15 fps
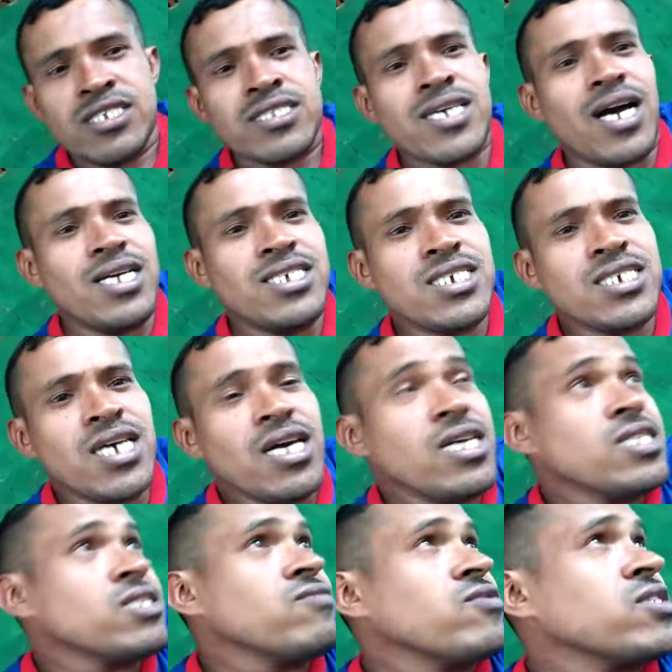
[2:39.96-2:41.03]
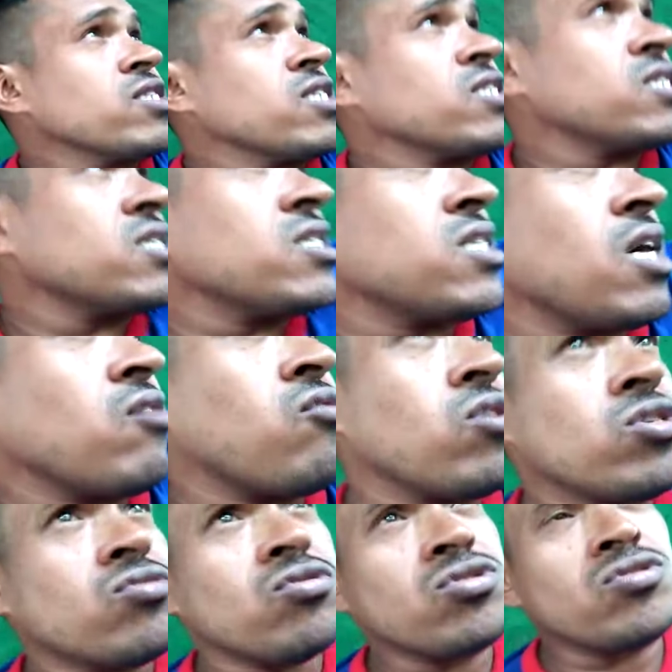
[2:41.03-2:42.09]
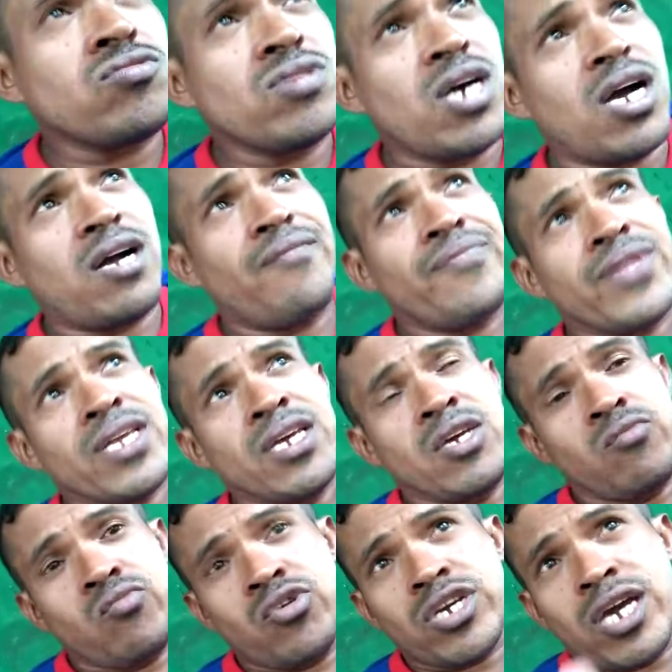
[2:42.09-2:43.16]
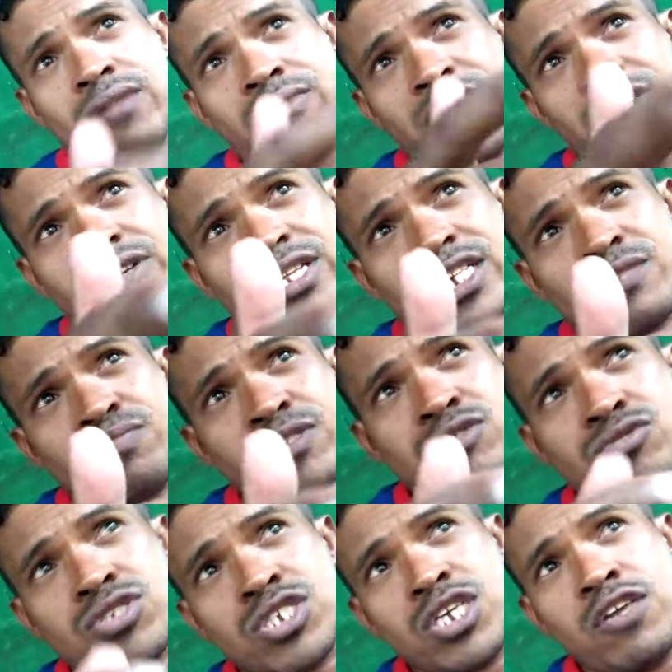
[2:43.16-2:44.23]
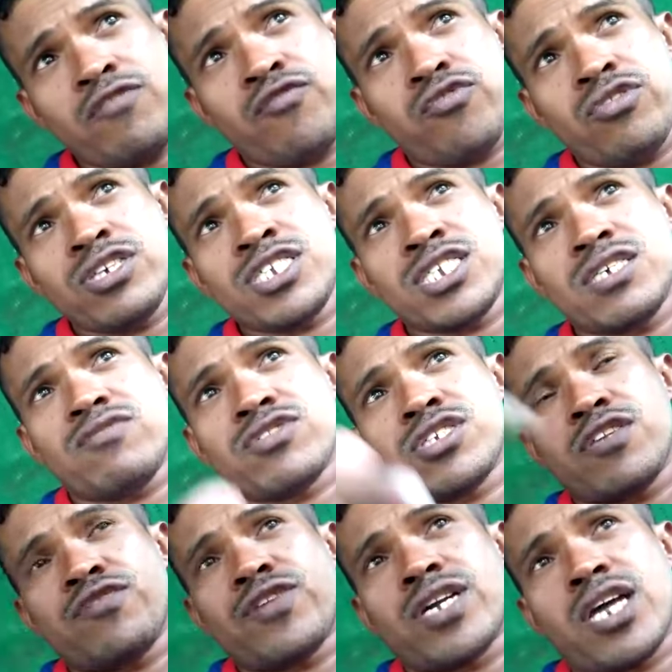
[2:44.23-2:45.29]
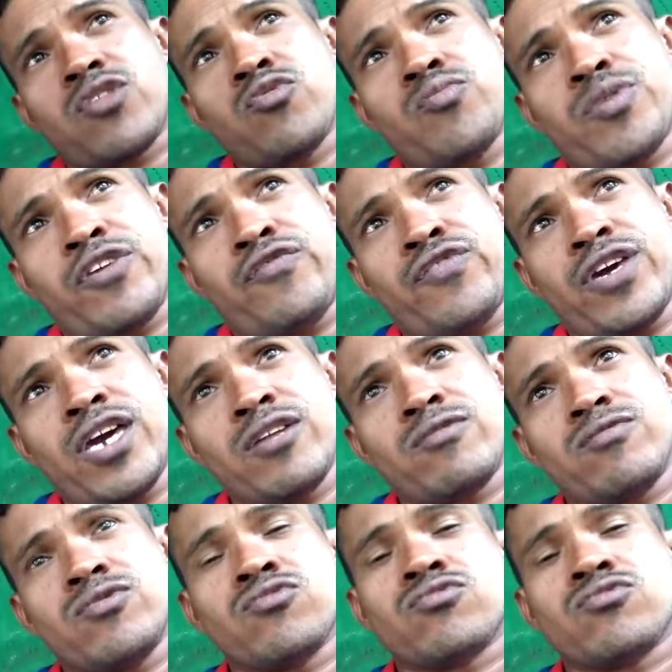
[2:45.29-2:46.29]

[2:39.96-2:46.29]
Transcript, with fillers: tá a dica aí, se vocês quiserem, pode continuar. Porque a maioria das pessoas que influenciam você falar de um prefeito